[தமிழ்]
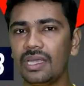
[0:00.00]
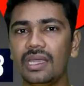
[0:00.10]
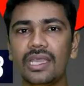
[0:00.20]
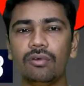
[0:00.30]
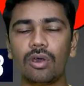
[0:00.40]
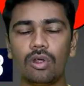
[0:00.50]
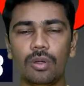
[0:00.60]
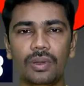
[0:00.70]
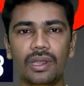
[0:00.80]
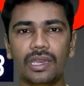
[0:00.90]
ஏன்னா நீங்கள் ஒர்க்
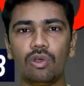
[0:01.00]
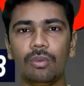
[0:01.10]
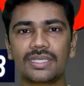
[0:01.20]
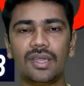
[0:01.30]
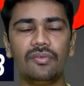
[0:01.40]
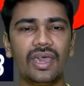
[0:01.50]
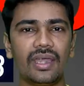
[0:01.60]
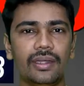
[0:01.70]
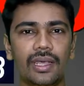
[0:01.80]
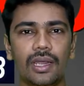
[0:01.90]
அவுட் பண்ணுறீங்க உங்கள் மசல்
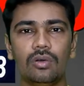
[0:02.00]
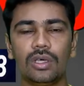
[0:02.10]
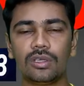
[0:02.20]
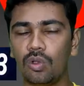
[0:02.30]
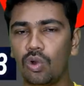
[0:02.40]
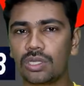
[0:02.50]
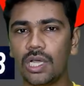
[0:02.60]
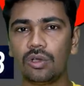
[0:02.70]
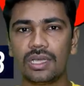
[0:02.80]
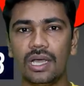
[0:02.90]
வேர் ஆகும் அது க்ரோத்
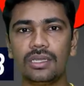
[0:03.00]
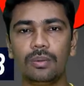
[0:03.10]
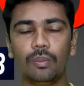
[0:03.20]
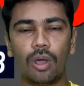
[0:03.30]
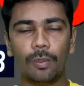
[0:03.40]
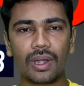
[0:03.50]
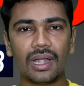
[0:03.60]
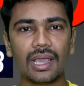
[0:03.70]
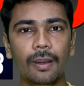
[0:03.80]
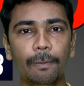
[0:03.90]
ஆகிறதுக்கு அதுக்கு
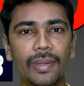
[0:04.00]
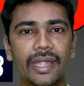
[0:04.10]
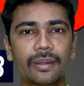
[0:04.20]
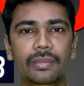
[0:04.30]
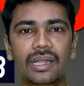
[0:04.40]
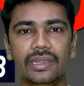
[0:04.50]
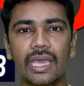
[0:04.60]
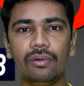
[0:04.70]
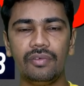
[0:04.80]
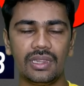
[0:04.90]
ப்ராப்பரான கம்ப்ளீட் மீல்
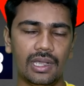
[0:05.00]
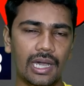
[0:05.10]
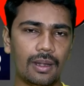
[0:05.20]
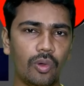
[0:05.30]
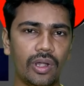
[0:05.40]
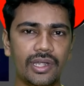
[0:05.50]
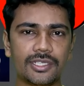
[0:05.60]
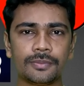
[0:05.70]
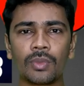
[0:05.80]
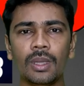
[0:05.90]
தேவை வித்
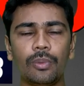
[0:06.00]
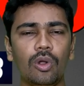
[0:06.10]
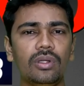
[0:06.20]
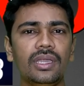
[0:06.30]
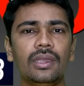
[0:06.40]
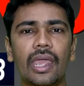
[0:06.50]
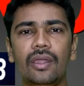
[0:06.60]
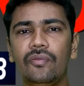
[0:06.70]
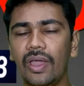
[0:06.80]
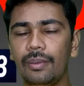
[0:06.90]
கார்போஹைட்ரேட்ஸ் ப்ரோட்டீன்
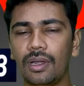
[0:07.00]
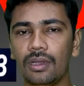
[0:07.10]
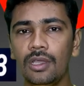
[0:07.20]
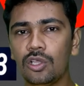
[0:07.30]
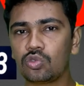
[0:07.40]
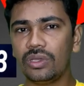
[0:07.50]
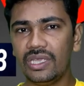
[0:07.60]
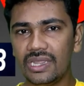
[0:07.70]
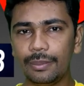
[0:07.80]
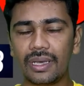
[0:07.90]
அண்ட் ஃபைபர் ஸோ
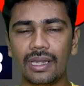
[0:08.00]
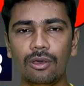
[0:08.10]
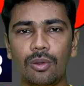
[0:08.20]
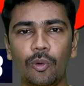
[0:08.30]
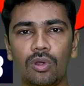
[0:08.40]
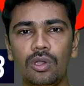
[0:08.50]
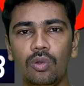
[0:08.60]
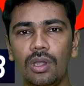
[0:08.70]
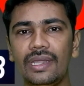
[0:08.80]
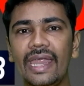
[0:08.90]
இந்த மாதிரிலாம் ஒரு பொருள்
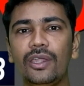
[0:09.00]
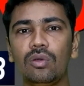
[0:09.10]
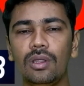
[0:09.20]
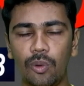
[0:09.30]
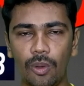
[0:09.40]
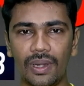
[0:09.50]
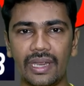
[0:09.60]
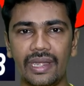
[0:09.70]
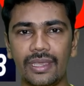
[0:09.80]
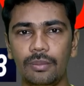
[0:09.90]
உள்ள டயட் உங்களுக்கு
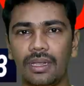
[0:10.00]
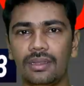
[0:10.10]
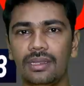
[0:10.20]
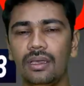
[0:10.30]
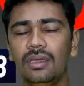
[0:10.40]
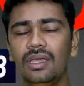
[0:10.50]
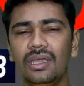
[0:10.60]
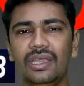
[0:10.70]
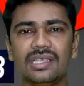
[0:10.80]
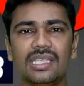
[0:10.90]
ப்ராப்பராக கிடைக்கிற மாதிரி இருந்தால்
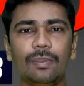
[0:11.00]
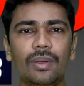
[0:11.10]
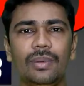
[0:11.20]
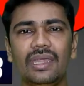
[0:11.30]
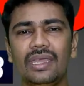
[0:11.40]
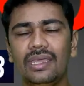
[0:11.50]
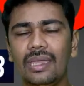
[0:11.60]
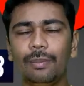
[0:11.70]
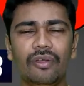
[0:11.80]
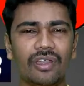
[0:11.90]
நீங்கள் சப்ளிமெண்ட்டை
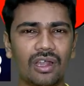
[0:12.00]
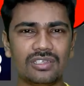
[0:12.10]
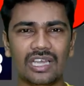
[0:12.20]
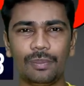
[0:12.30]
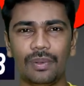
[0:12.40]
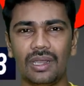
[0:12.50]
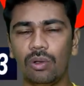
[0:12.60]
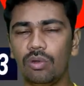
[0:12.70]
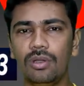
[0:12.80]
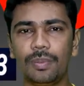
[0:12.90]
எப்போ வேணாலும் ஸ்டார்ட்
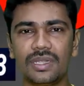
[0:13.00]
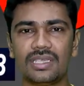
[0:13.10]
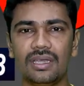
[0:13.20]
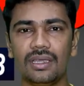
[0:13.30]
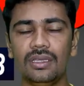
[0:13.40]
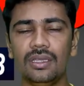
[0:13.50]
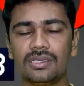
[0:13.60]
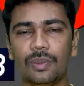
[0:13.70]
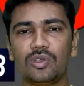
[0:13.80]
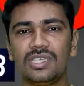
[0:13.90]
பண்ணலாம் ஒன்றும் பிரச்சனை இல்லை
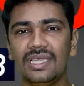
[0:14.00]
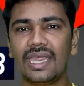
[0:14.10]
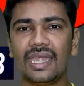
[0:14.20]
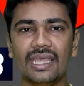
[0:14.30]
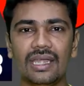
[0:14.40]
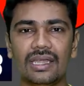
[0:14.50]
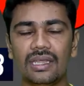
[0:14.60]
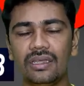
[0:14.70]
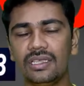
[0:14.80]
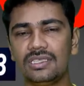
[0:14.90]
சப்போஸ் இது
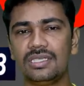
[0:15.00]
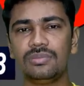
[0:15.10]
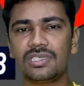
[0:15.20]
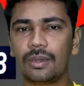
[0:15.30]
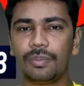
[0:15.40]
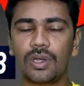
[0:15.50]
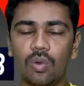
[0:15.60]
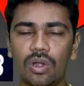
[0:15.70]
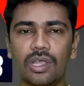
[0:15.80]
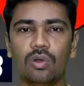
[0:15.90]
கிடைக்கலன்னா நீங்கள் ஜிம் ஸ்டார்ட் பண்ண
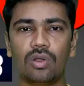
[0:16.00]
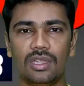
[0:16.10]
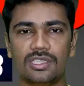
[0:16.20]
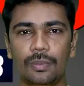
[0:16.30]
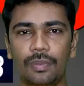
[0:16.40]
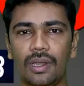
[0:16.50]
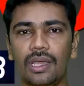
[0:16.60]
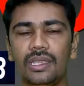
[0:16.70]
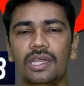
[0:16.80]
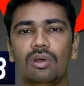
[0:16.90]
உடனே கூட அதை ஸ்டார்ட்
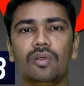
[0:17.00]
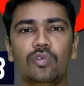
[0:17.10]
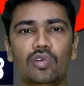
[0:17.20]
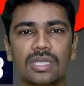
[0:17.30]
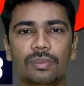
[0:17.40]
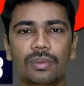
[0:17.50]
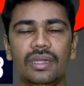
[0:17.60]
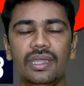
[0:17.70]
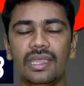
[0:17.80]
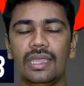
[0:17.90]
பண்ணலாம் இதெல்லாம் ஒரு ஃபுட்
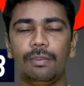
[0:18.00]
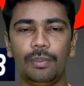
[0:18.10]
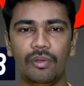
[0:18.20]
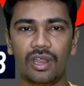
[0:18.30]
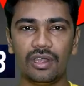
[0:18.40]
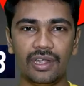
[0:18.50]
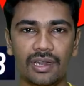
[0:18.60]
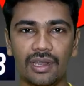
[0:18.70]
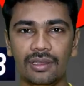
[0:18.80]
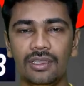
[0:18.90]
சப்ளிமெண்ட் நீங்கள் எப்போ வேணாலும்
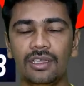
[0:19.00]
எடுக்கலாம்